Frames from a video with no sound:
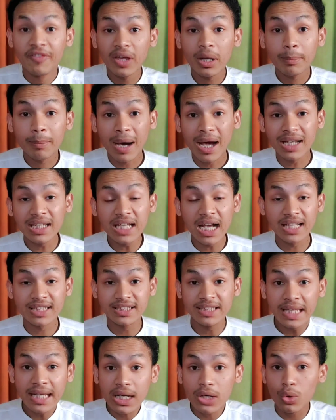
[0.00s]
फिर बारी
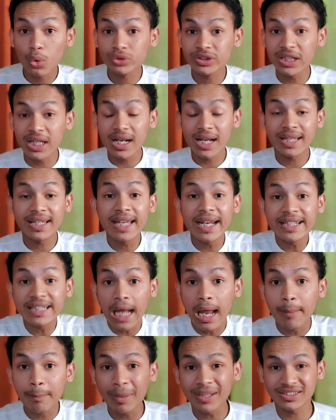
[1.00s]
आती है रोजा रख के
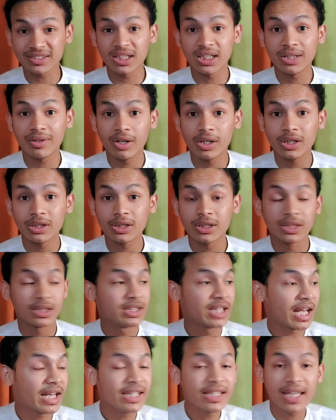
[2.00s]
टाइम पास करने वाले की
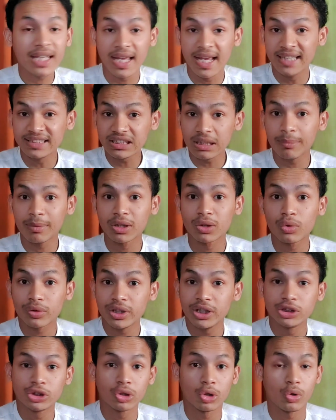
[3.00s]
यानी कि ऐसे बंदों
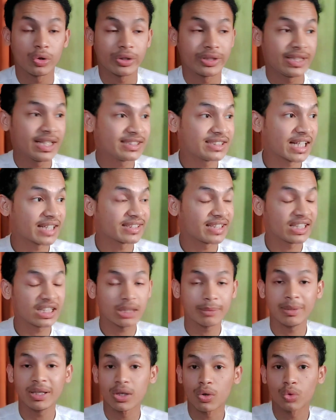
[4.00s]
की जो लोग ये चाहते हैं
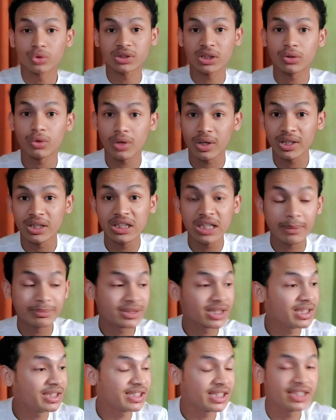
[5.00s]
कि भाई रोजा तो रख लिया अब
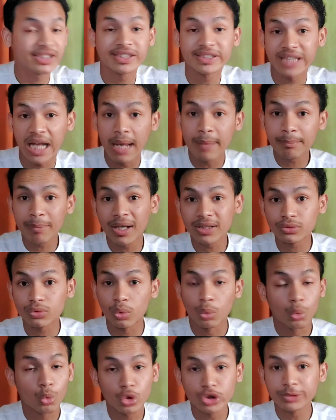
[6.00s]
जल्दी जल्दी से टाइम पास
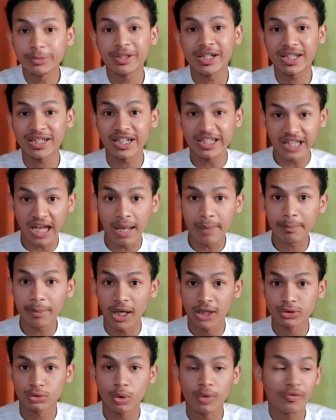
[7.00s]
हो कुछ भी करके टाइम
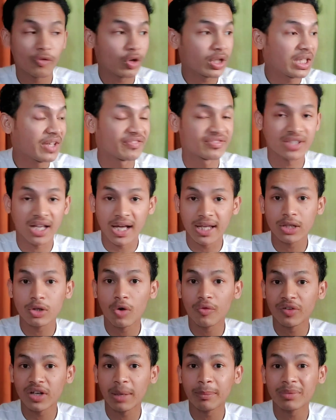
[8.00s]
पास हो पूरी इफ्तारी
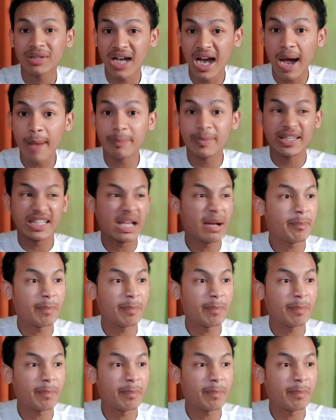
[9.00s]
हो फिर हम खा पी के